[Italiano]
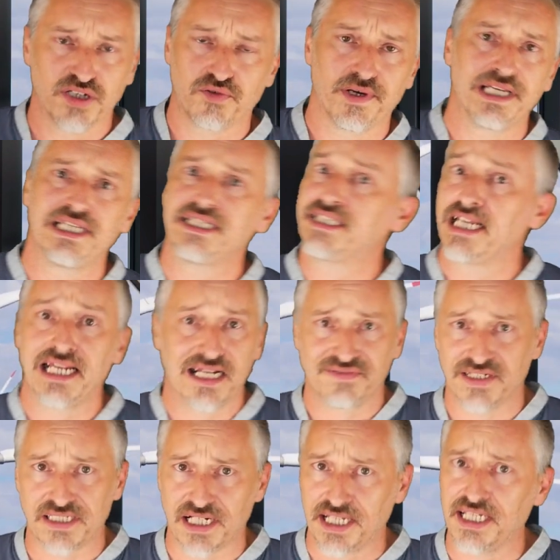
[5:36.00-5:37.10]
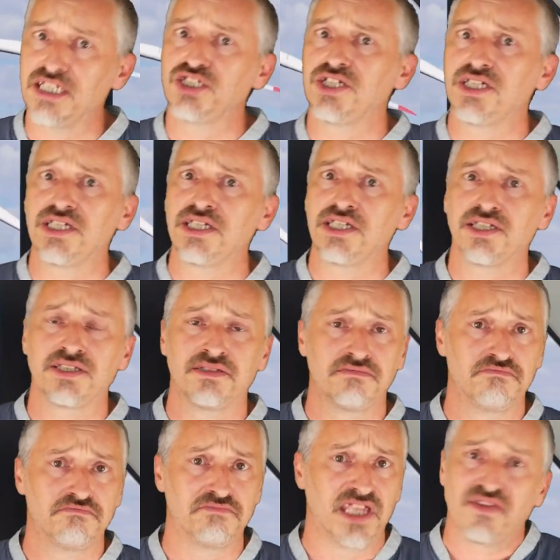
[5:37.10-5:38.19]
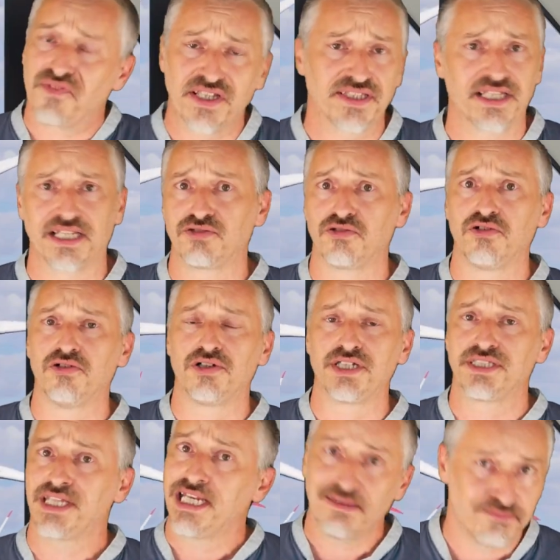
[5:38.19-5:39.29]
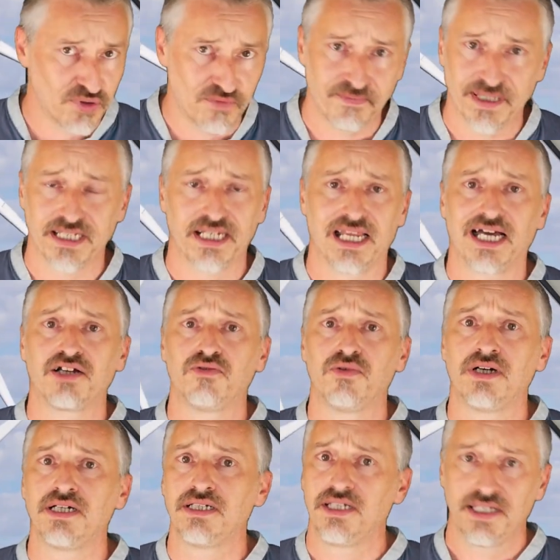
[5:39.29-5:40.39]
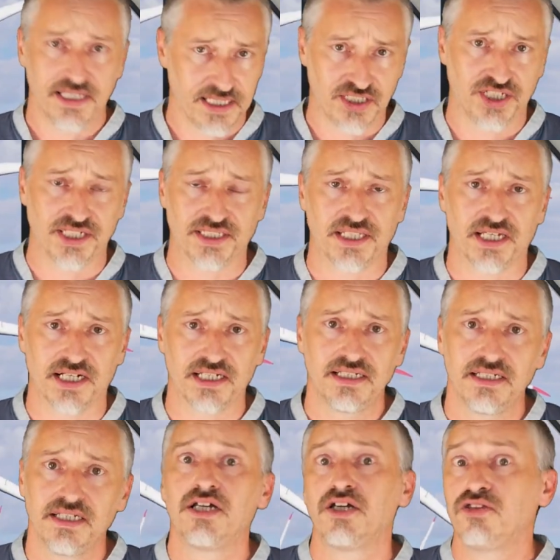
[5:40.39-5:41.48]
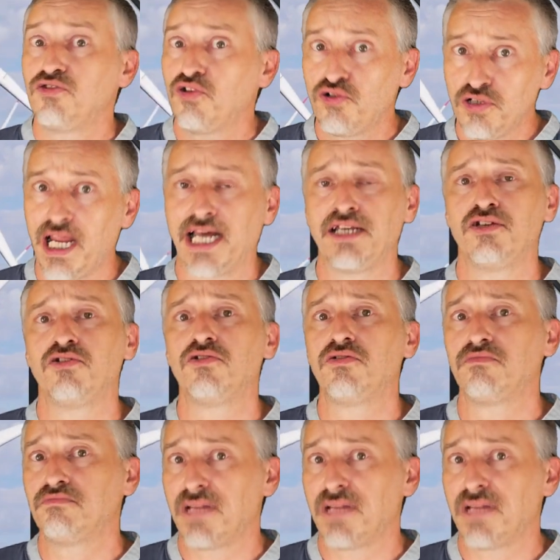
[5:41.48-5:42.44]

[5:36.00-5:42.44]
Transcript: come quelli delle lavatrici, dei ventilatori, delle pompe dell'acqua, eccetera, non hanno